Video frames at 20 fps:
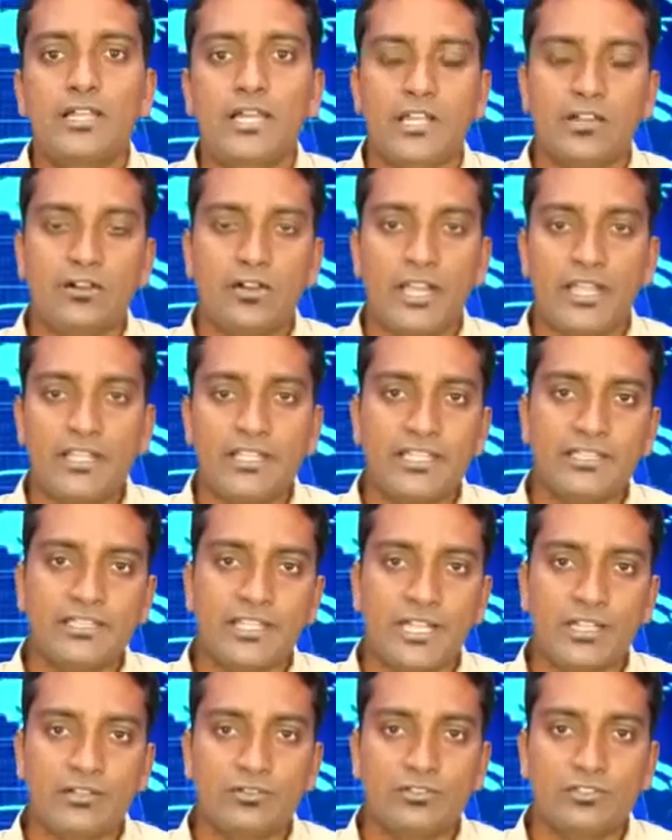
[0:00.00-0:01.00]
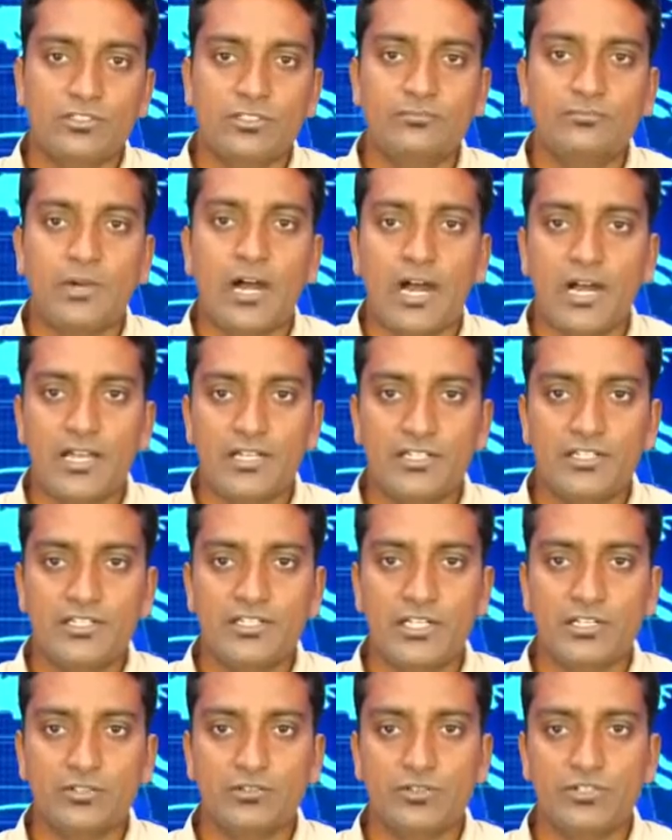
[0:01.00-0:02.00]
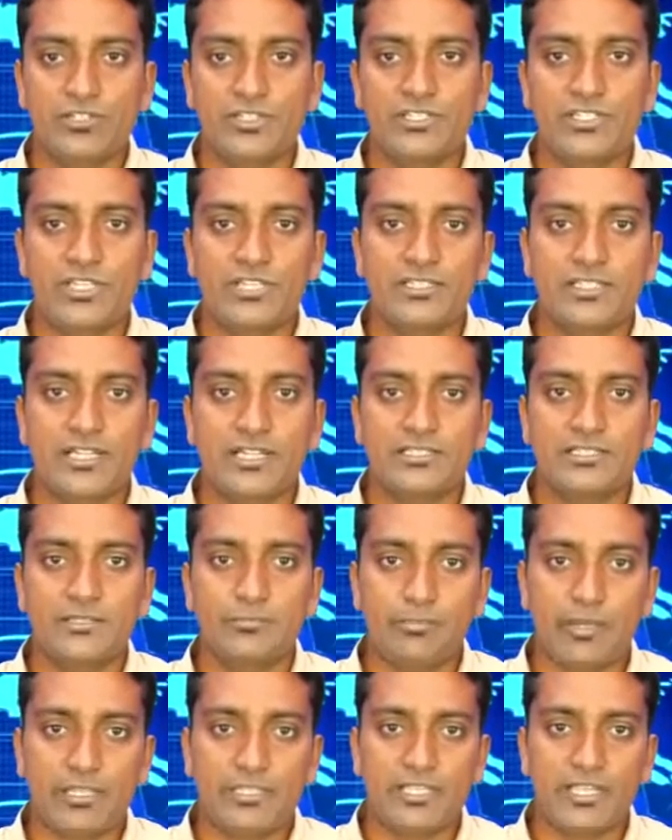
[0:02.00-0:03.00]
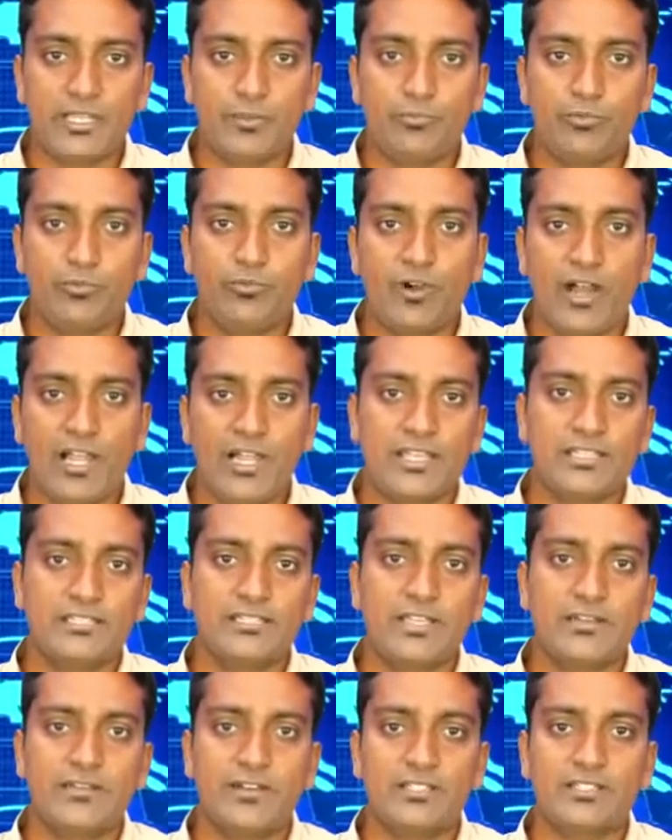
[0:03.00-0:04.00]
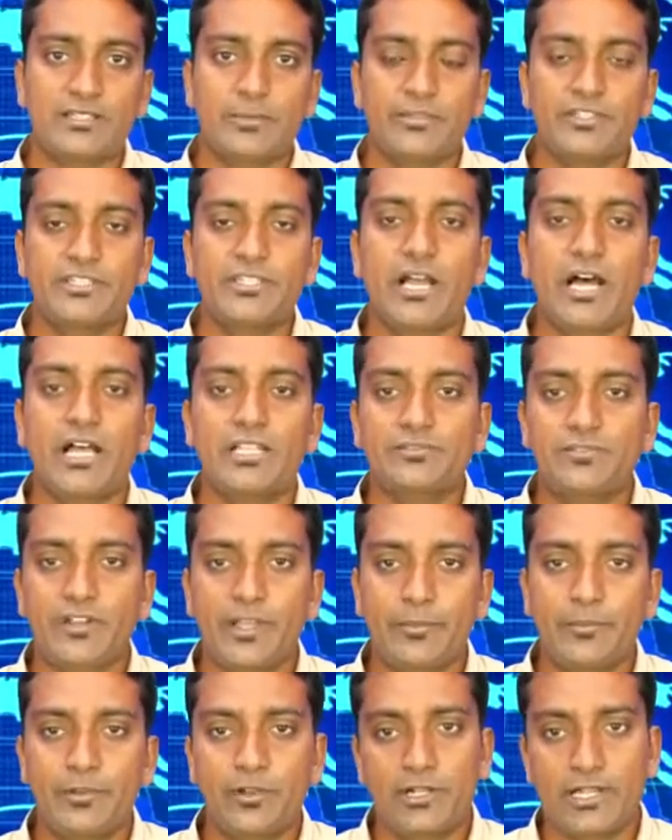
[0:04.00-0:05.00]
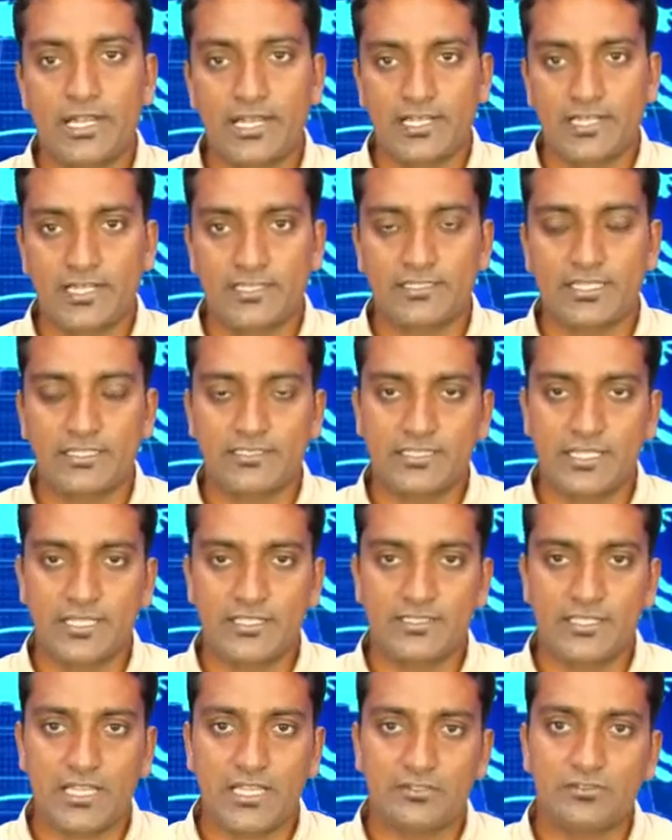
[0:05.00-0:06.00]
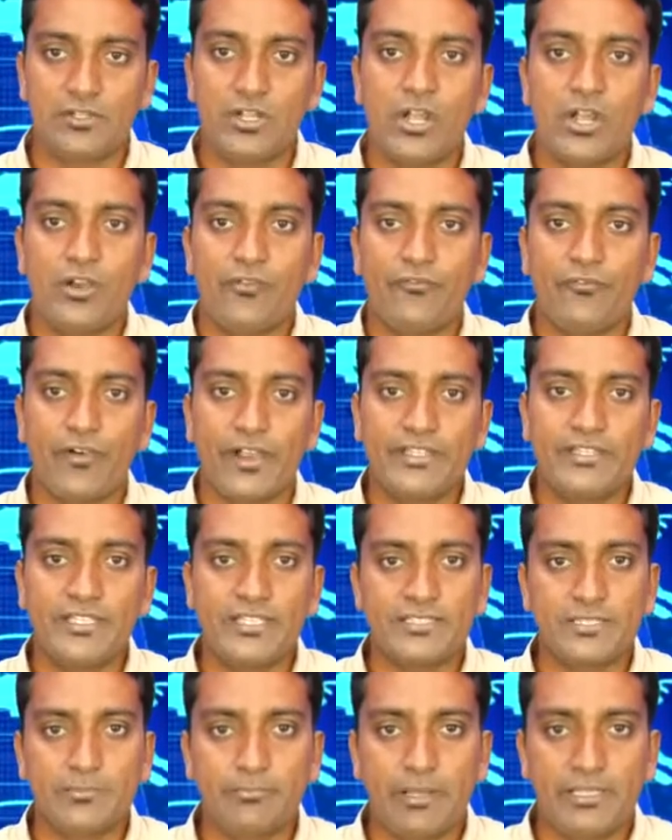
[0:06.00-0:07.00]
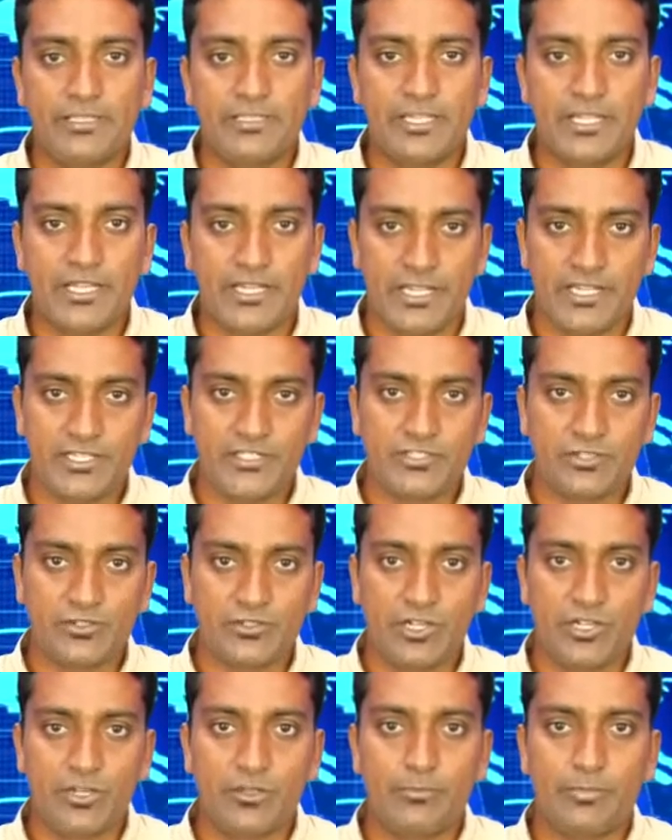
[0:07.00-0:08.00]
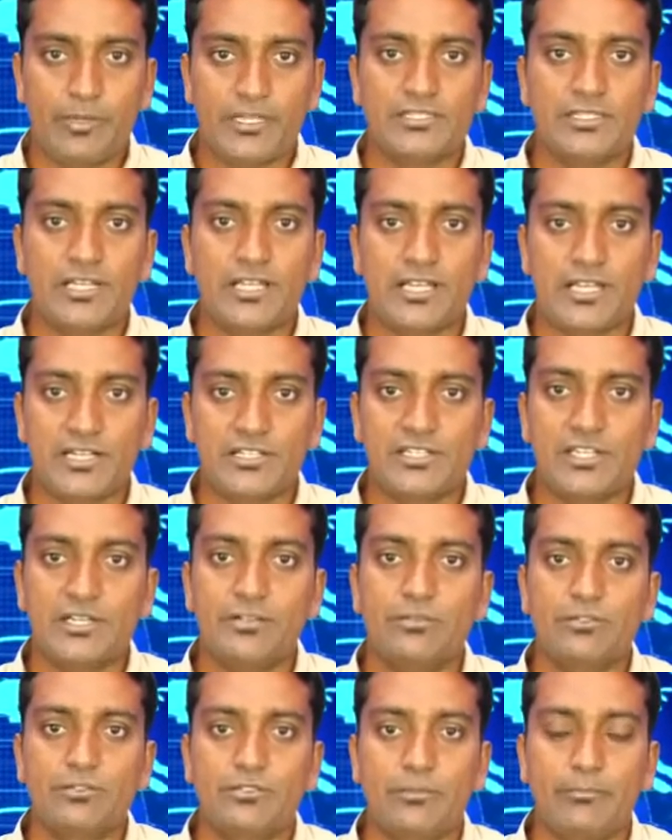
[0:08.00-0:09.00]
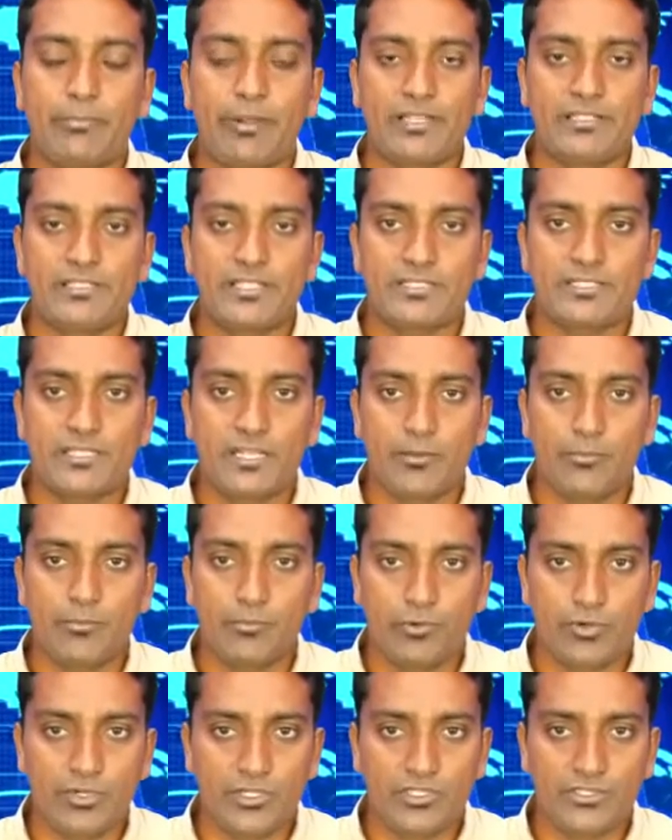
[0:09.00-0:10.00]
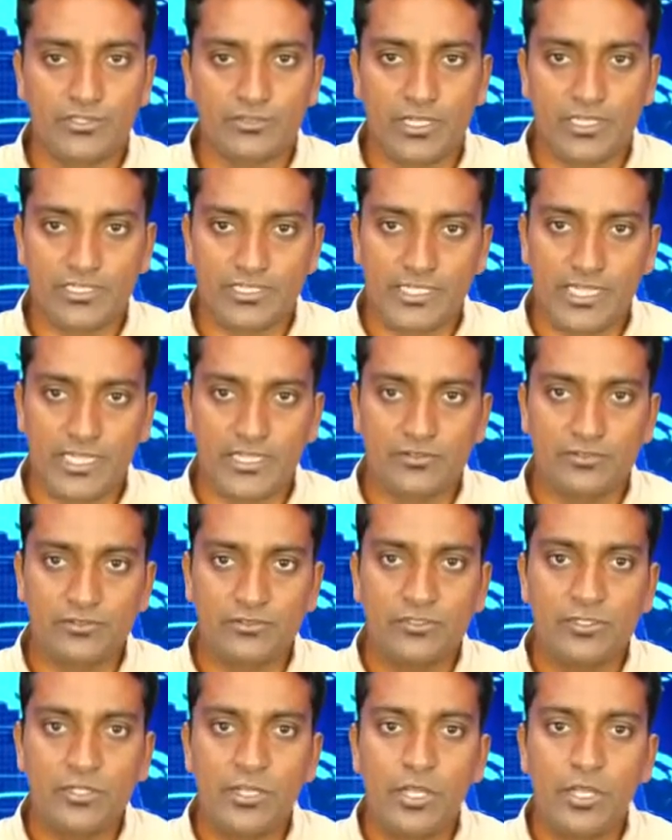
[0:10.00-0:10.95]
కరోనా నియంత్రణ కోసం మహార్నిశలు కృషి చేసిన సిబ్బందిని పువ్వాడ సేవా సమితి ఆధ్వర్యంలో ఘనంగా సత్కరించారు వైద్య సిబ్బంది రెడ్ జోన్లలో ప్రజల రక్షణ కోసం పనిచేసిన పోలీసు అధికారులు